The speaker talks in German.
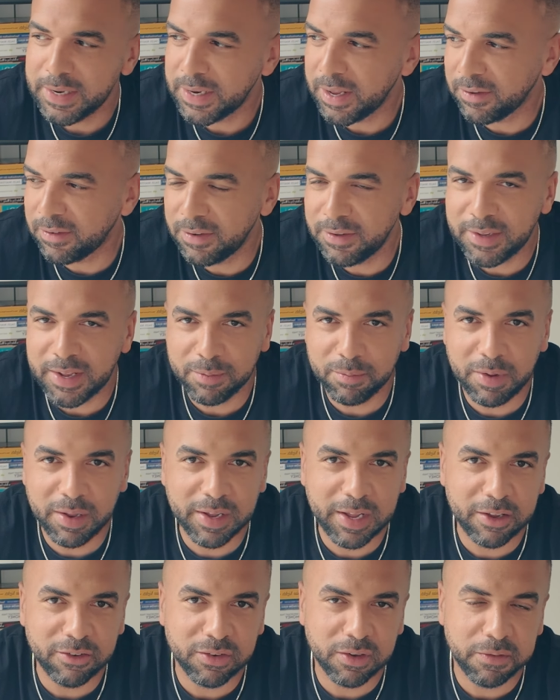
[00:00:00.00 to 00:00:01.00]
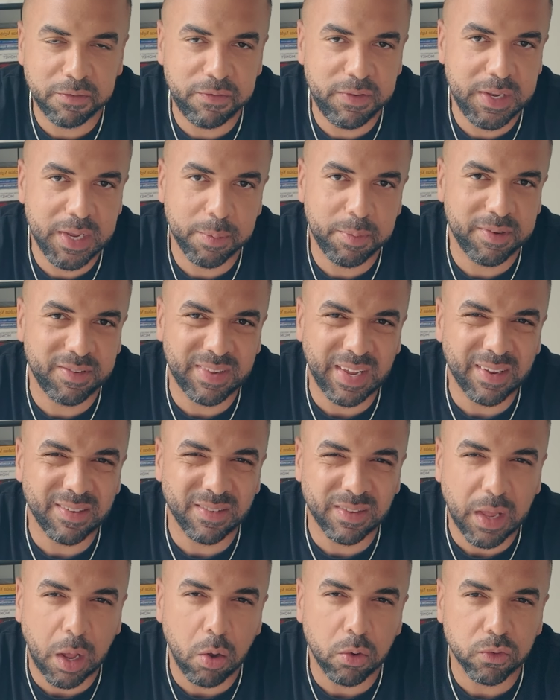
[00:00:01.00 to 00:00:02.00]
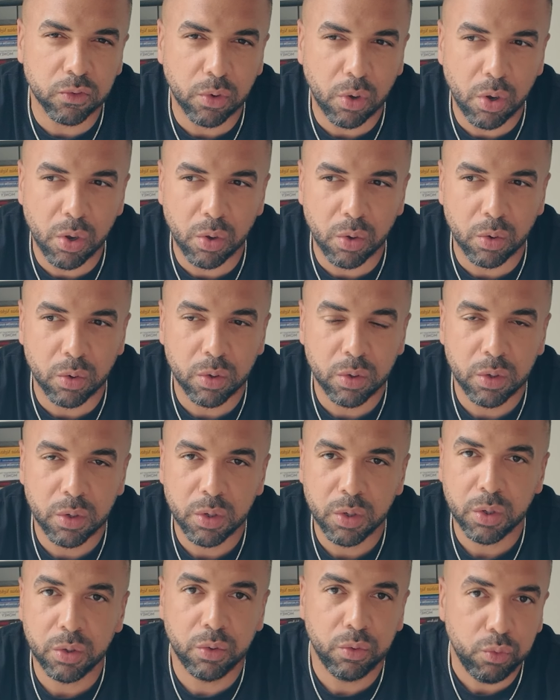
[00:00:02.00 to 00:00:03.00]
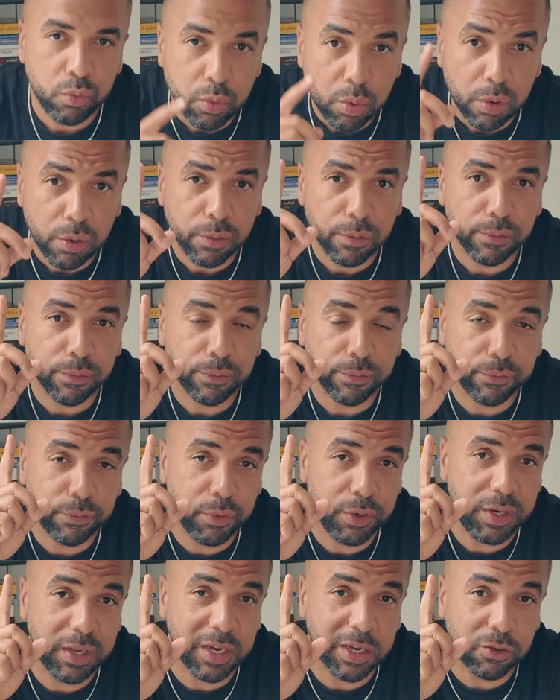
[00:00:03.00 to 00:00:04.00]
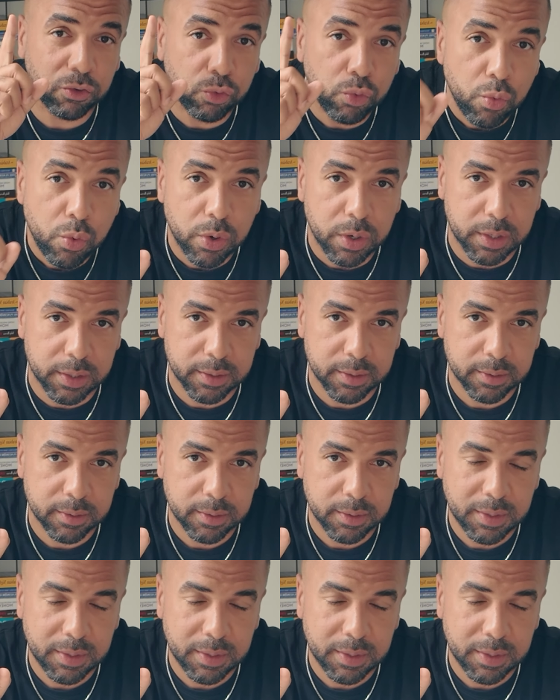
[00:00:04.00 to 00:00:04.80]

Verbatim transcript: Das sind dann mal ganz schön 4.000 bis 6.000 Euro. Nur für die Retoure.